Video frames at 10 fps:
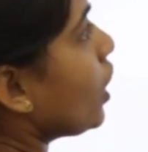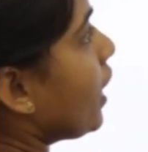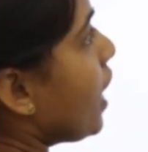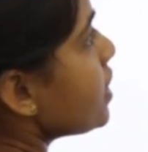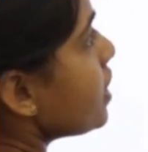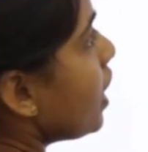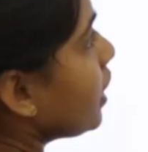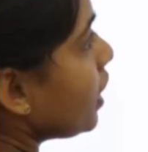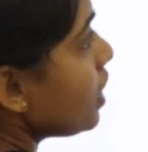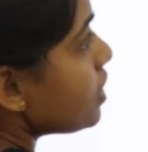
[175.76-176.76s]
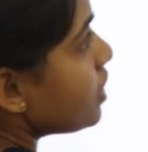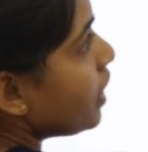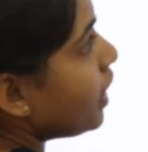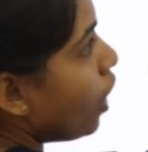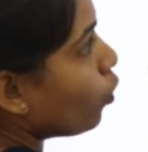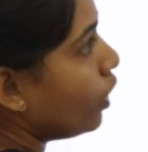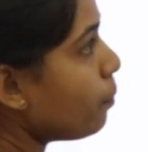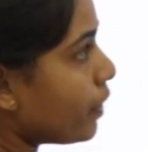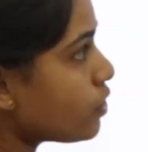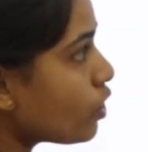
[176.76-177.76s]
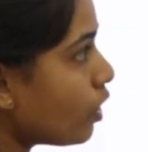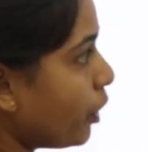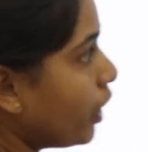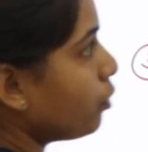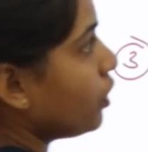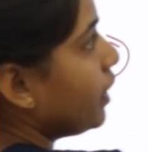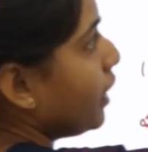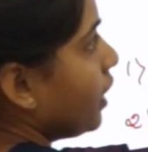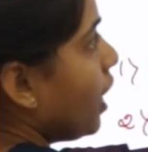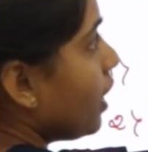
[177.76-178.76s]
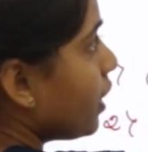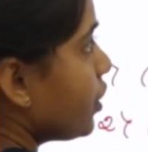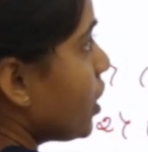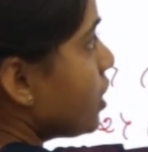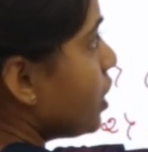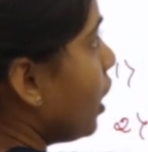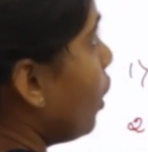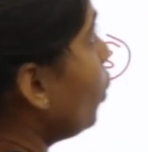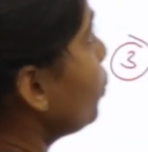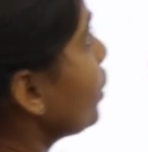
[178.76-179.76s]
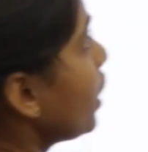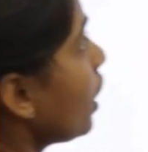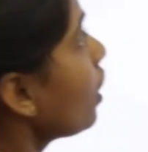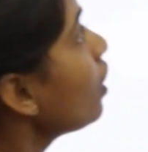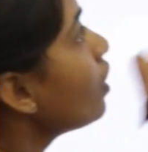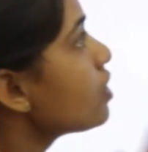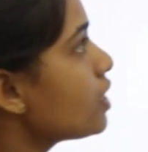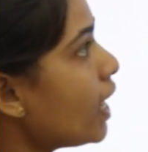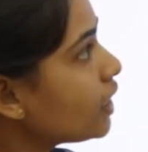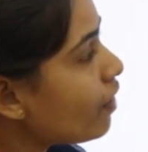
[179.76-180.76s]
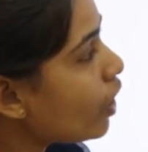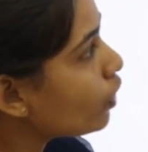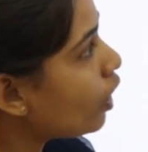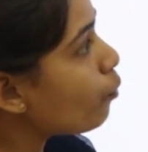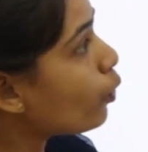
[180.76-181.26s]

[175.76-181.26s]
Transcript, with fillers: యొక్క రాజధాని శ్రీకాకుళం ప్రస్తుతం ఎక్కడుందంటే కనుక కృష్ణా జిల్లాలో ఉంది శాతవాహనుల